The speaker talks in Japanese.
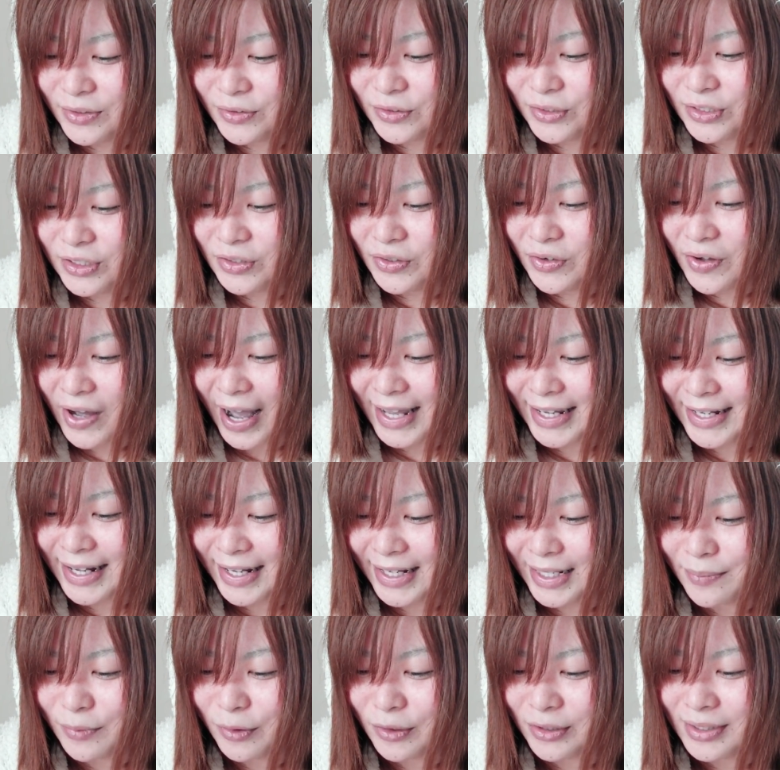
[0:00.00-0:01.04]
うちの合
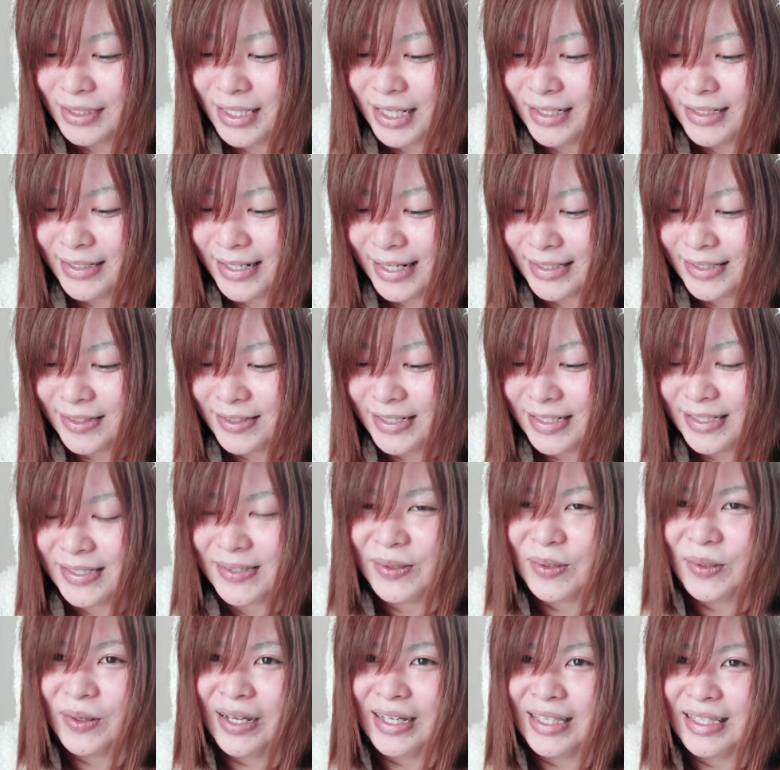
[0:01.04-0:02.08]
鍵持ってるやつ
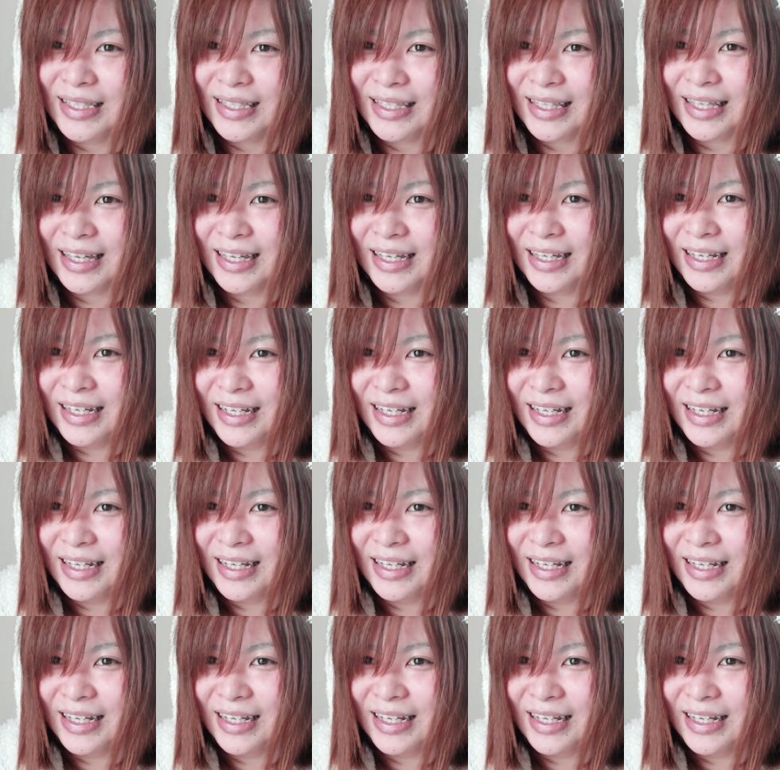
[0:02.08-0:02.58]
リストとか言って